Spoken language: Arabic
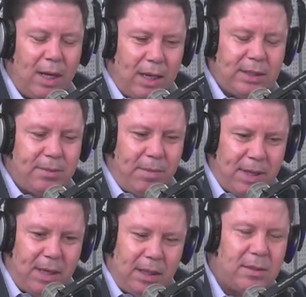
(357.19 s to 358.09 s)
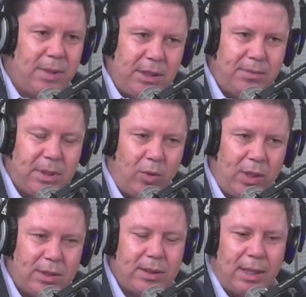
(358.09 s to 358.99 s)
اسم مثلا اسم نجيب
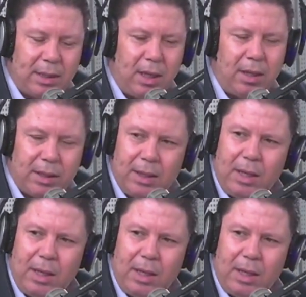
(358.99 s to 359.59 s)
ساويرس نافذين